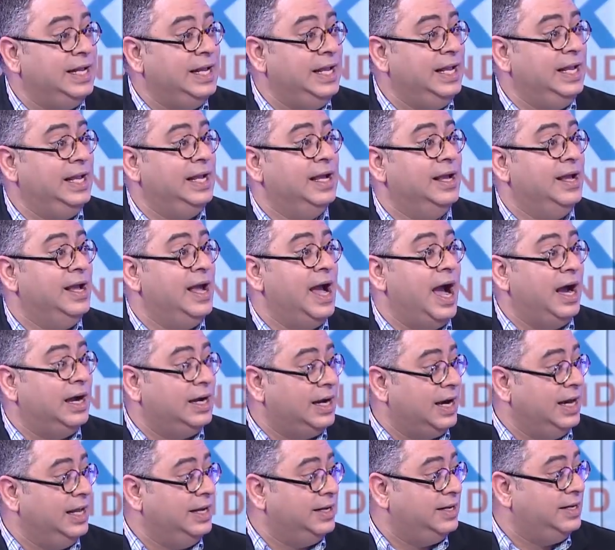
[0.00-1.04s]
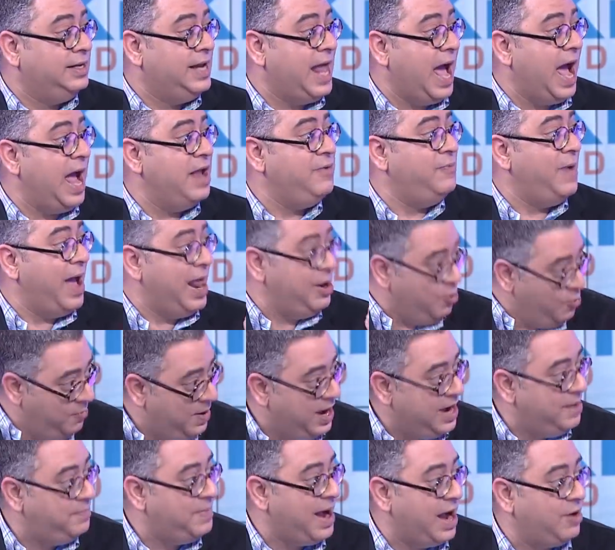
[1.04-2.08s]
ที่อังกฤษได้ value
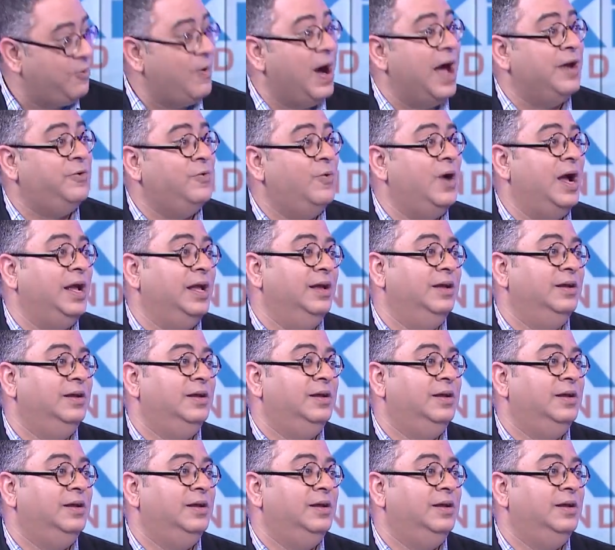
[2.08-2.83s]
เพิ่มมากกว่าด้วย